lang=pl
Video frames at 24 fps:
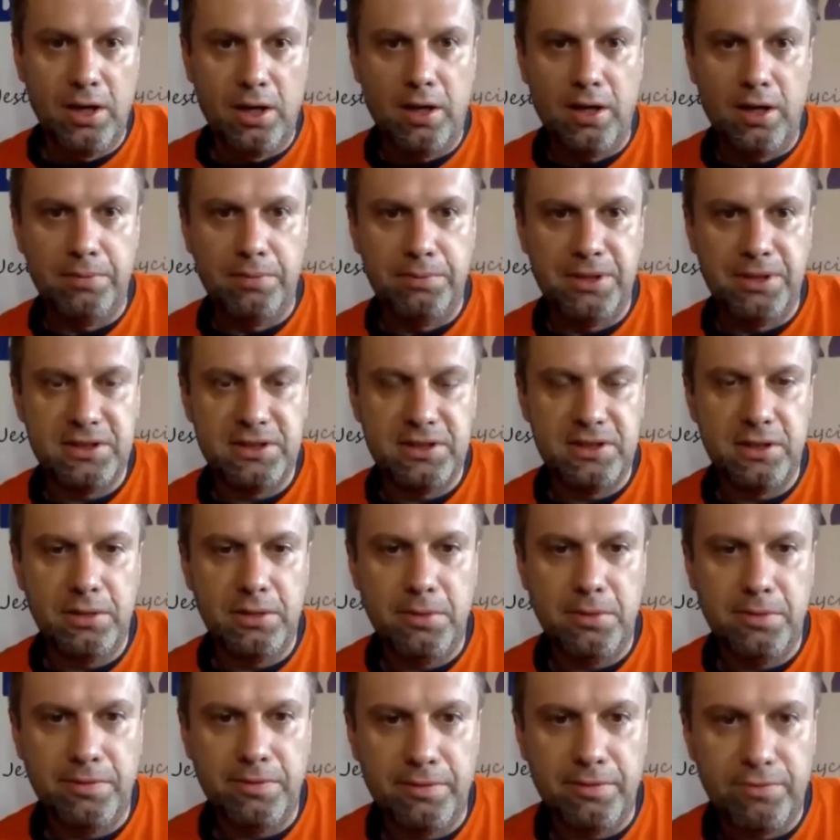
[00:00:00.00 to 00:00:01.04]
e, między
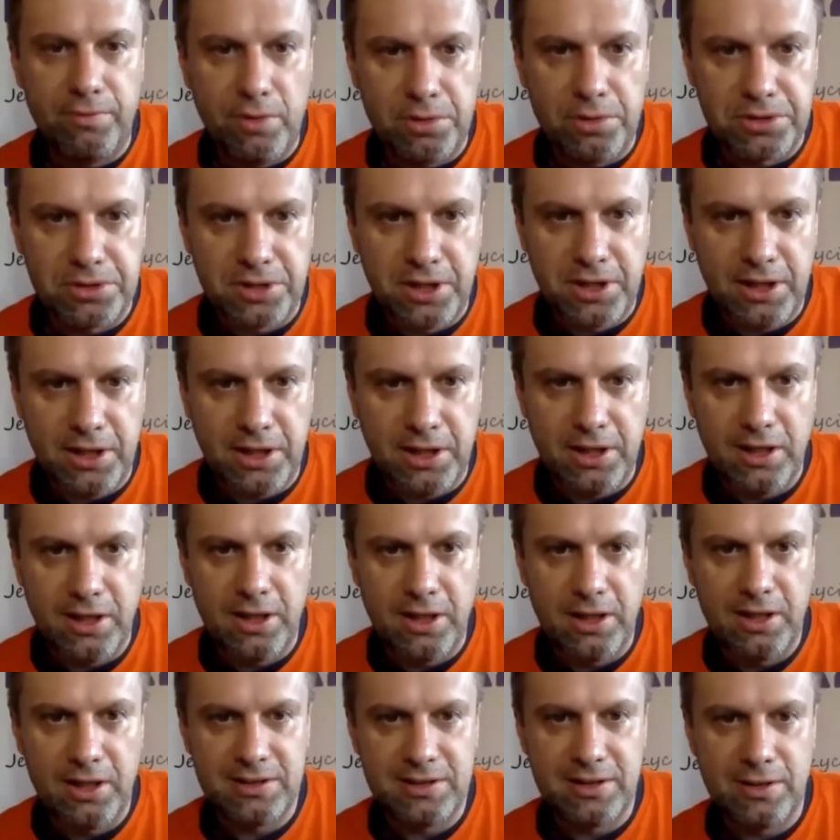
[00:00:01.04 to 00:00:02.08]
innymi we Włoszech.
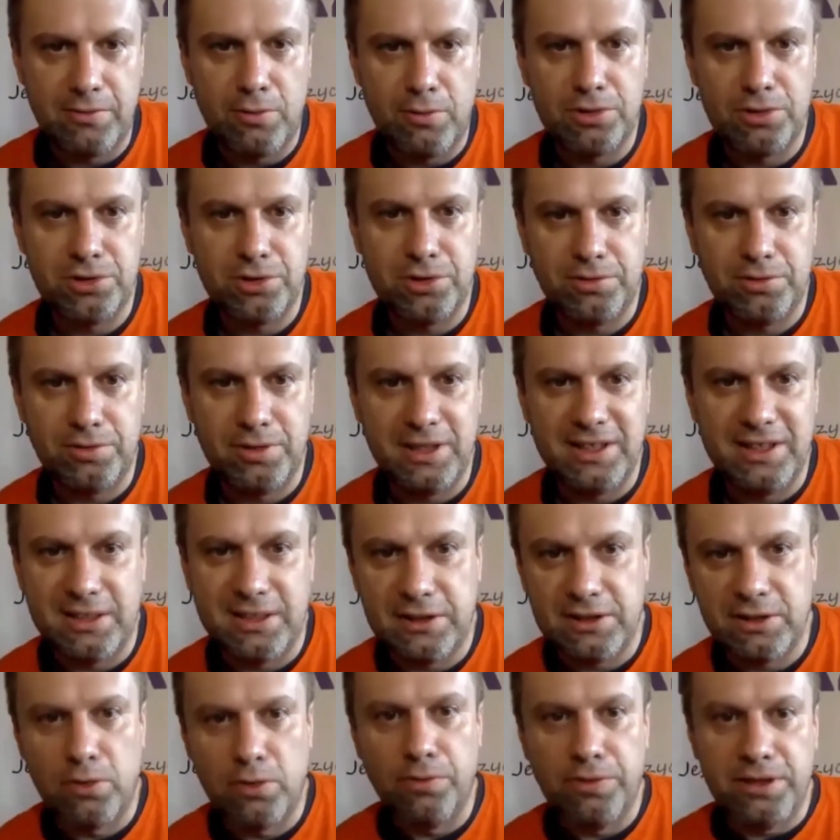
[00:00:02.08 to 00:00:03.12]
E, założy,
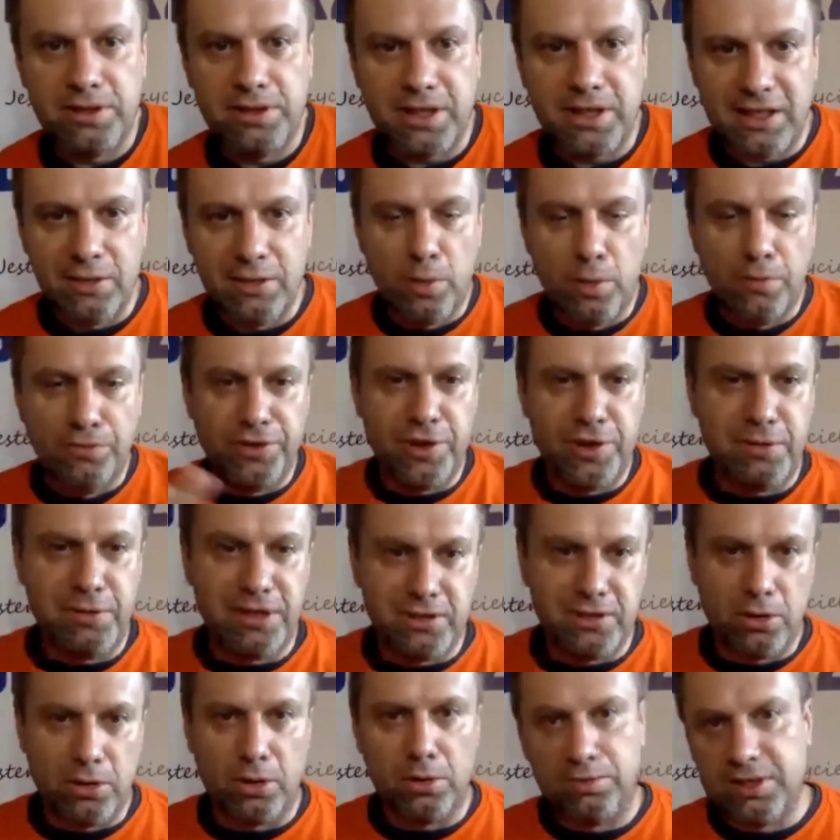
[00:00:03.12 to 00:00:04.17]
z takich głównych
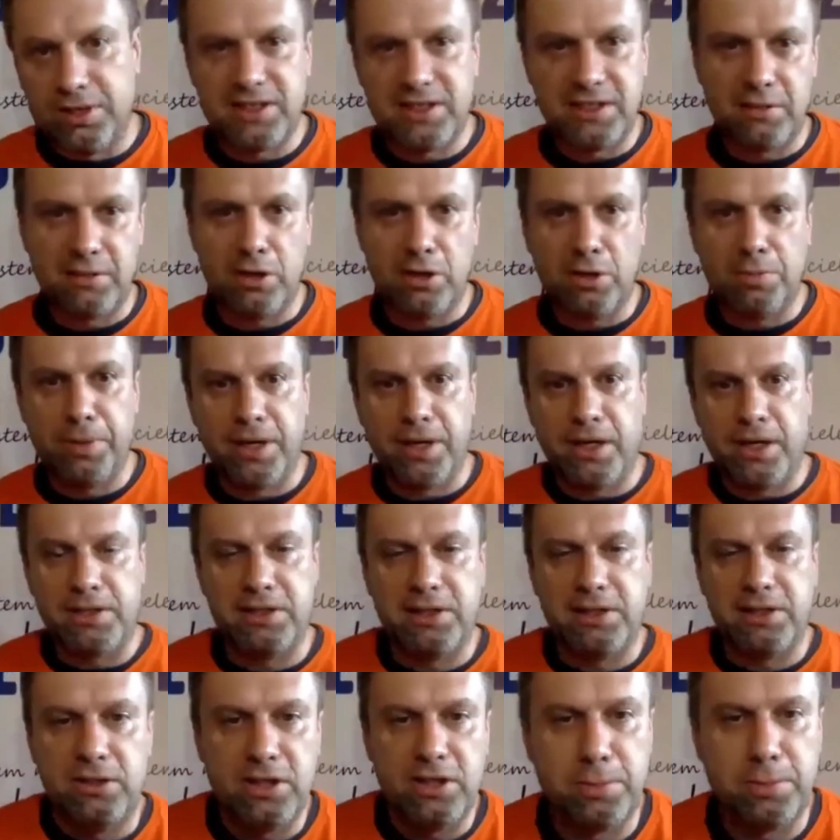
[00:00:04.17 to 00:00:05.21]
mentorów tej całej
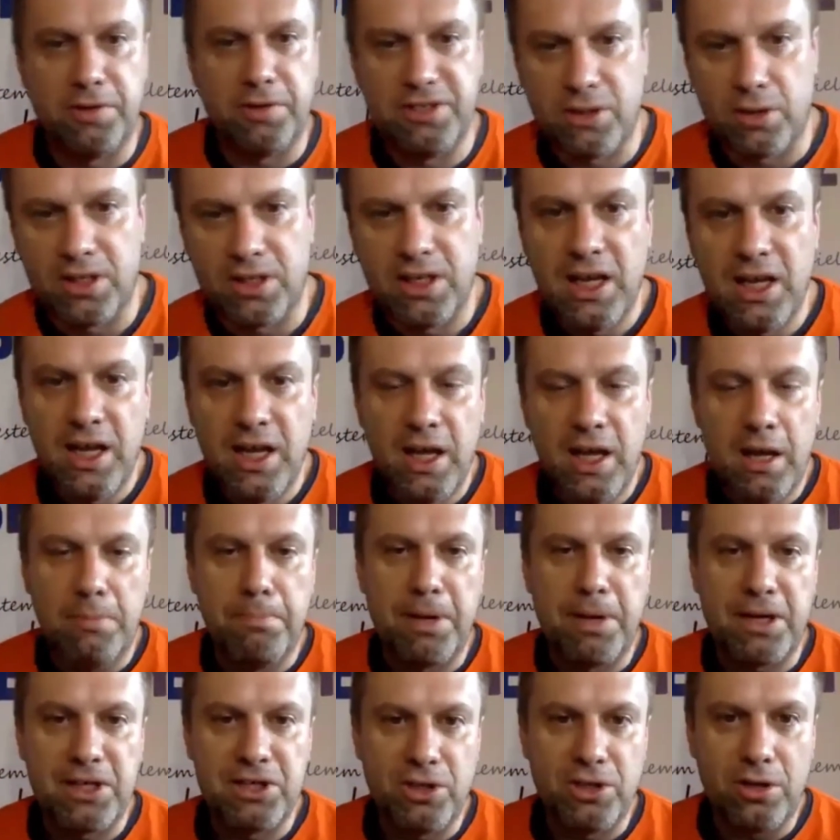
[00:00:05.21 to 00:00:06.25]
operacji to jest profesor
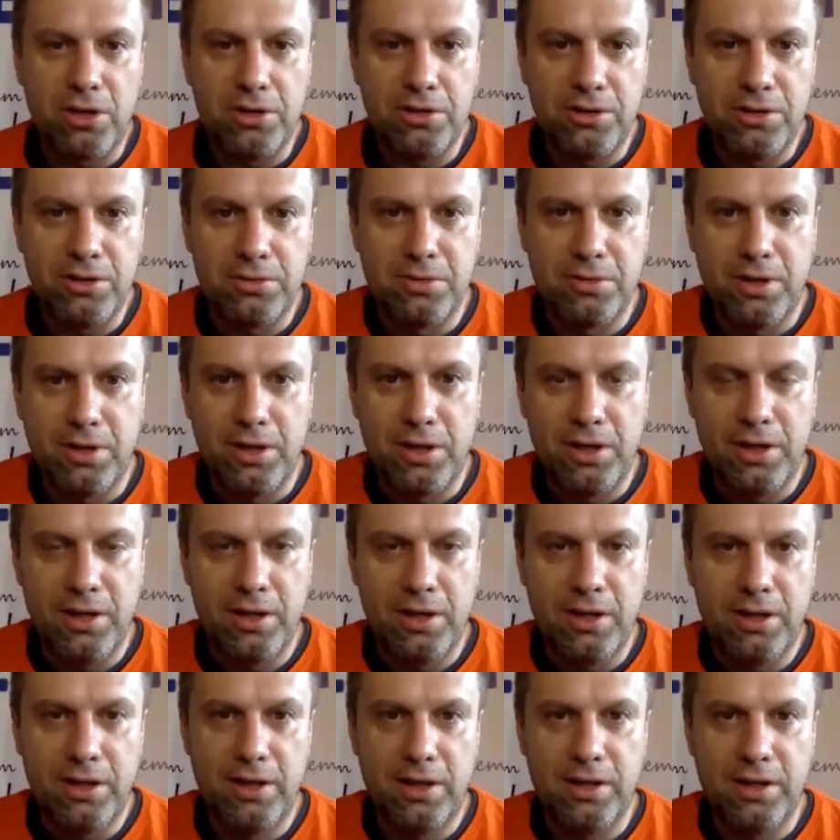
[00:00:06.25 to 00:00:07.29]
Bargiolio, który
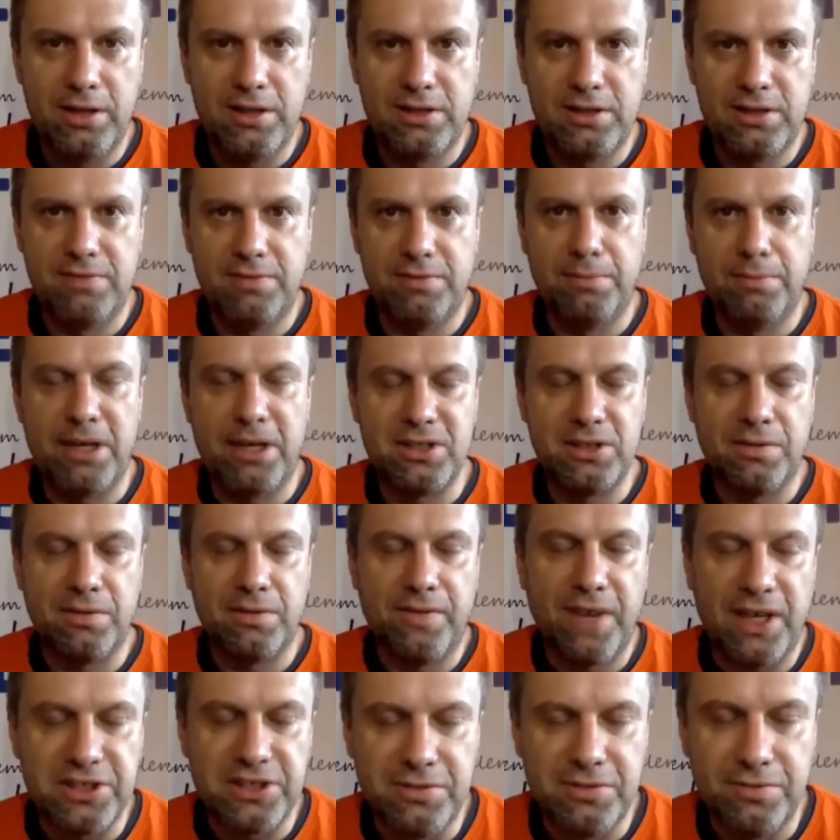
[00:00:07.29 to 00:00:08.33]
jest bardzo
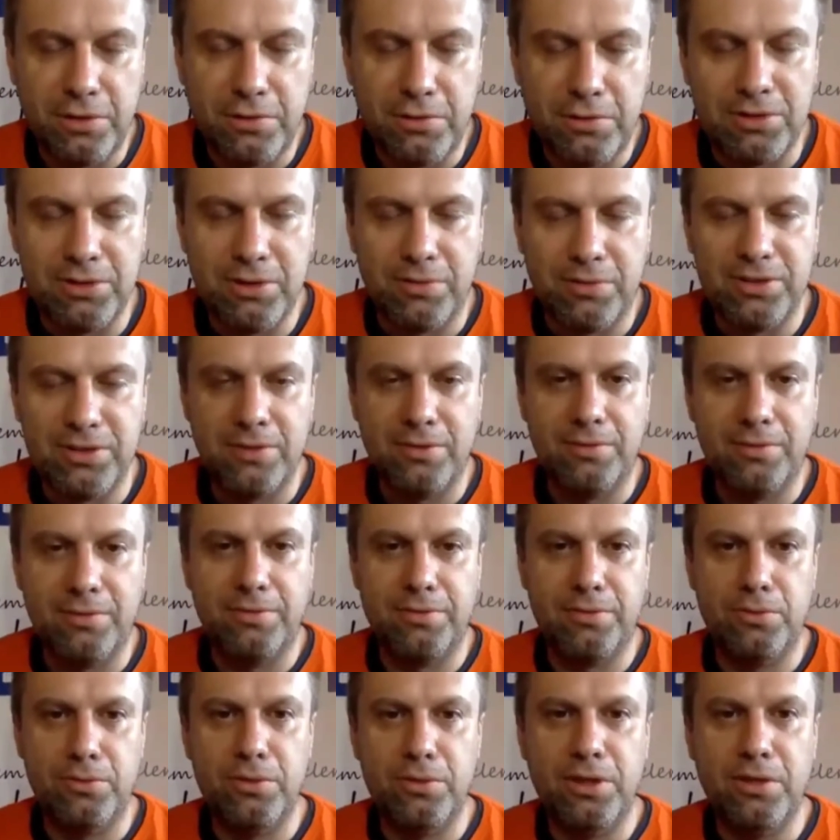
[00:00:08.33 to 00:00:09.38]
ważnym wykładowcą
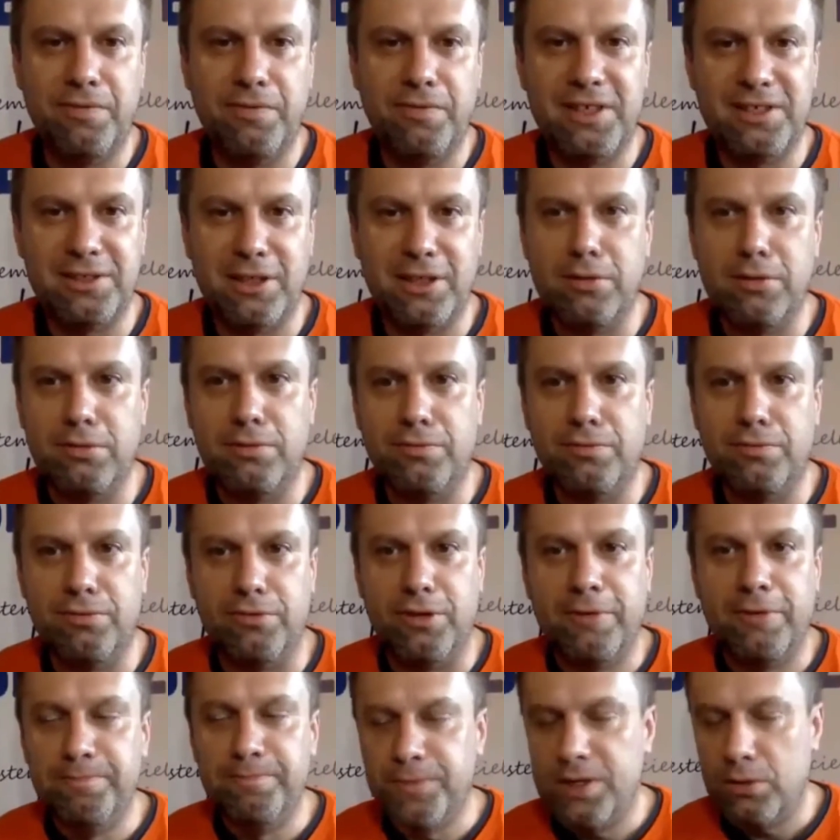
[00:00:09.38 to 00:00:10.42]
w Uniwersytetu w
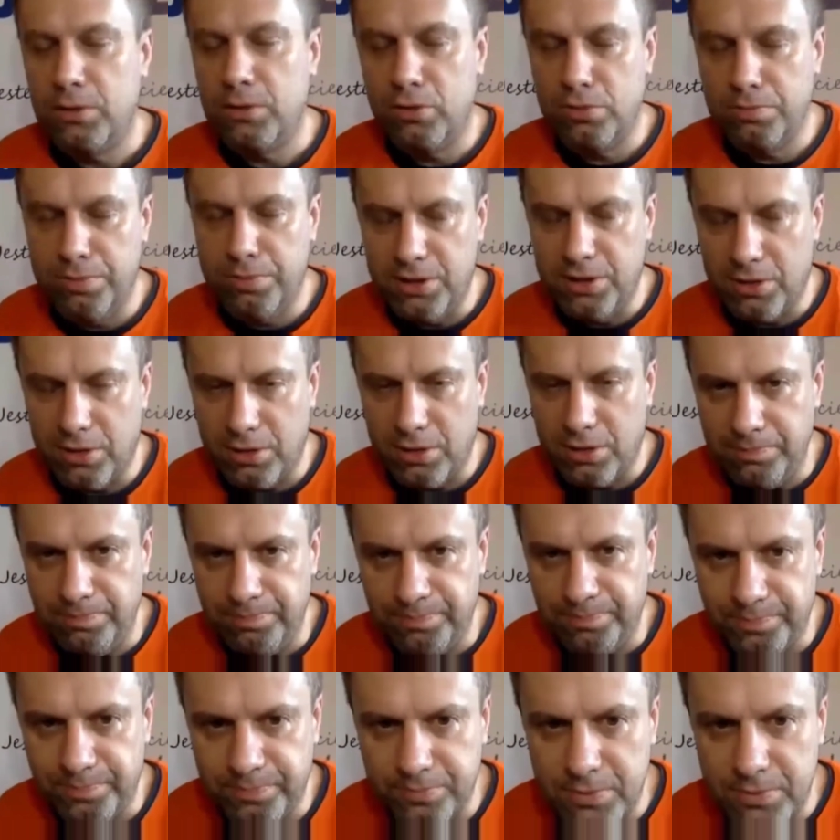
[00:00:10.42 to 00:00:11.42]
Rubino.